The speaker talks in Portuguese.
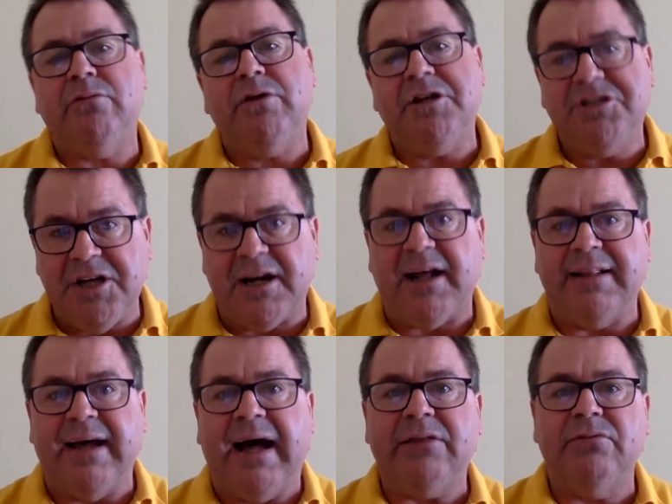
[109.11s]
do que tinha
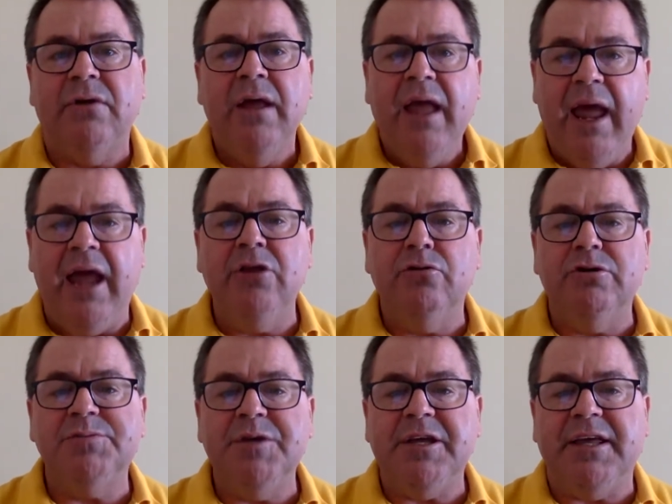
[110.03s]
nadado em
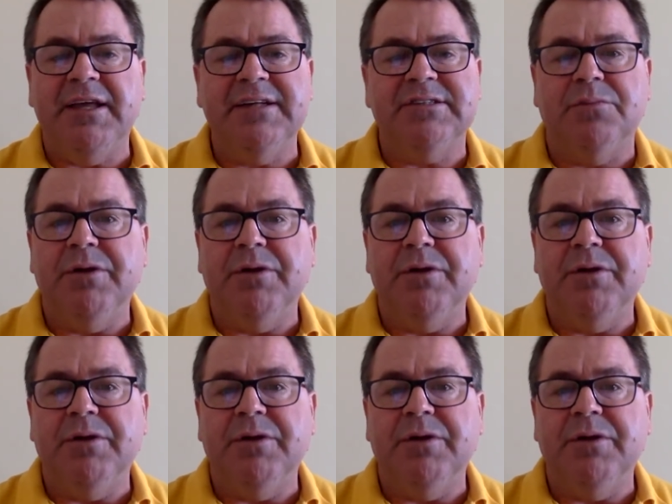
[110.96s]
2015.